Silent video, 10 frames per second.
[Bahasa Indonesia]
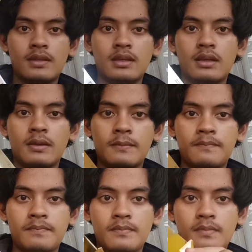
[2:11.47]
nih
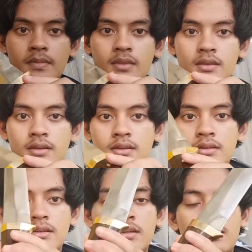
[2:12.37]

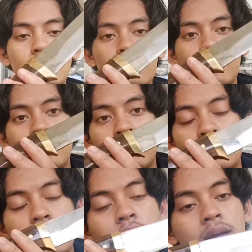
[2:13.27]
okay.
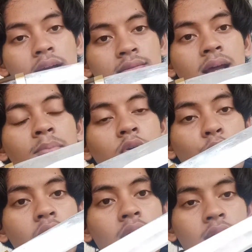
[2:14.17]
untuk harga sedang
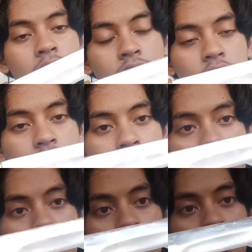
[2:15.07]
promo ya insya Allah
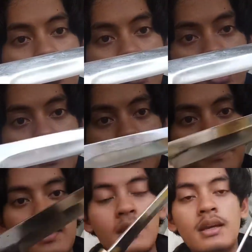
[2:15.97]
sedang promo ya
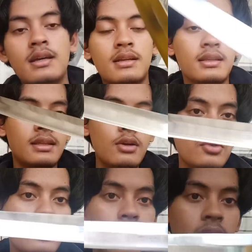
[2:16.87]
nanti
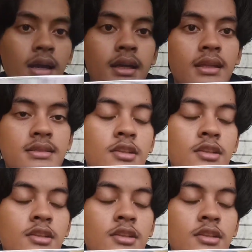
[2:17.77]
untuk harga kita